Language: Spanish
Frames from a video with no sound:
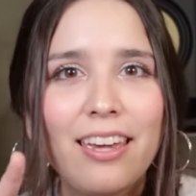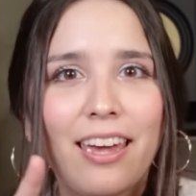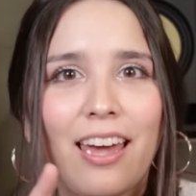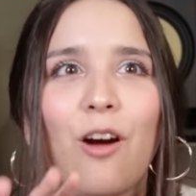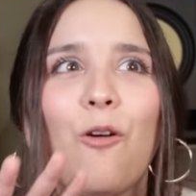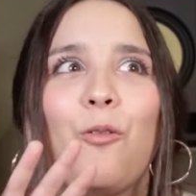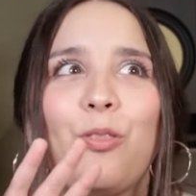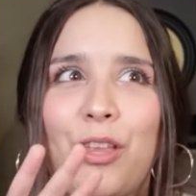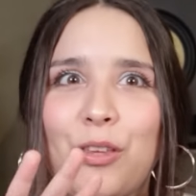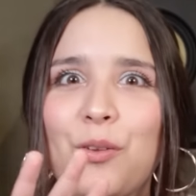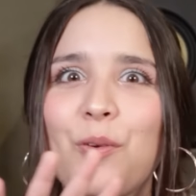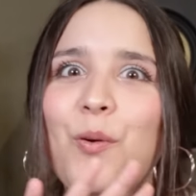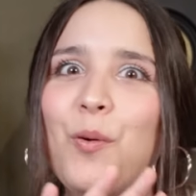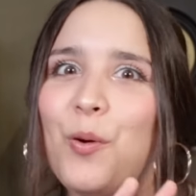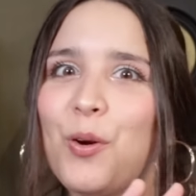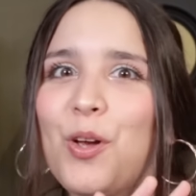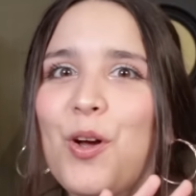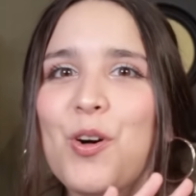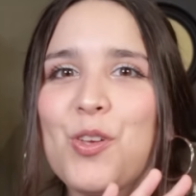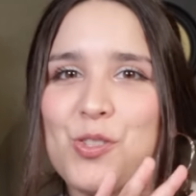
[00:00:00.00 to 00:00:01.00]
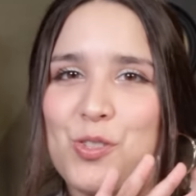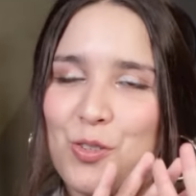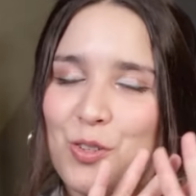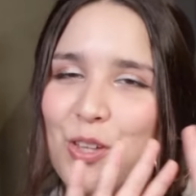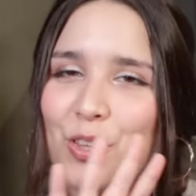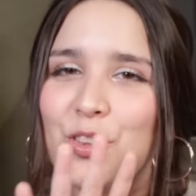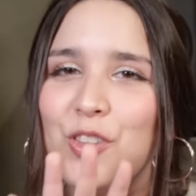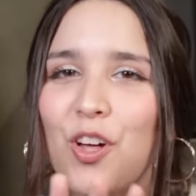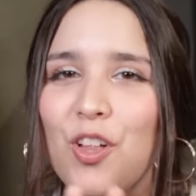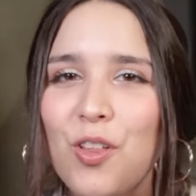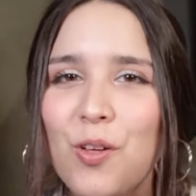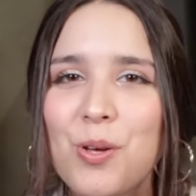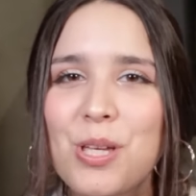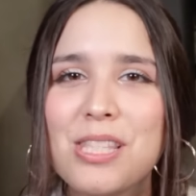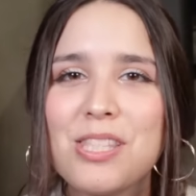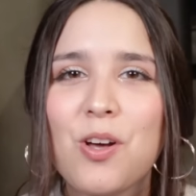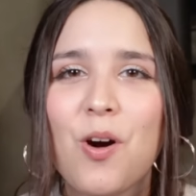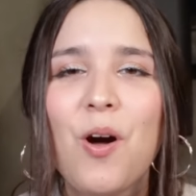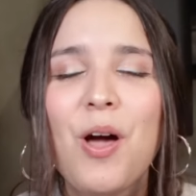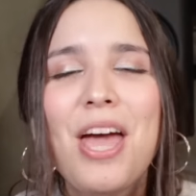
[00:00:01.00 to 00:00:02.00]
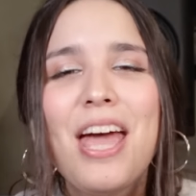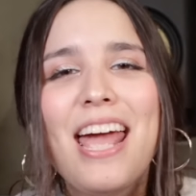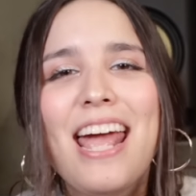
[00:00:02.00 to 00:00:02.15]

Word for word: que un dato curioso de todo eso